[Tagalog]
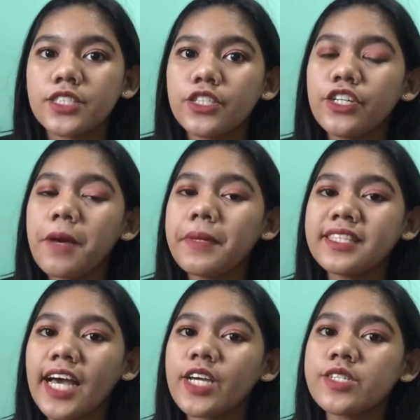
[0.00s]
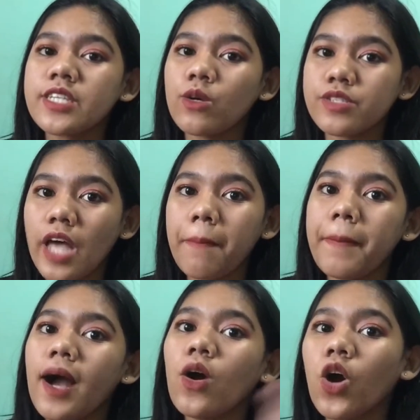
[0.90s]
Doon naman tayo sa
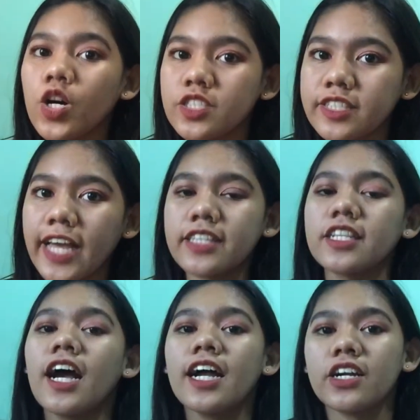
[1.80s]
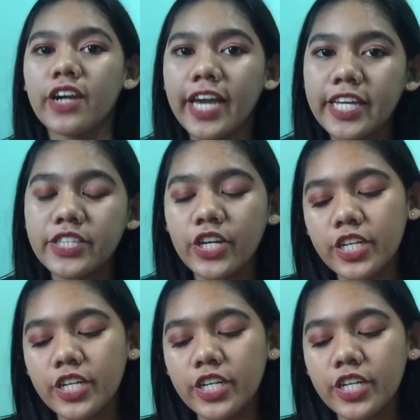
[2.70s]
usapang content. Create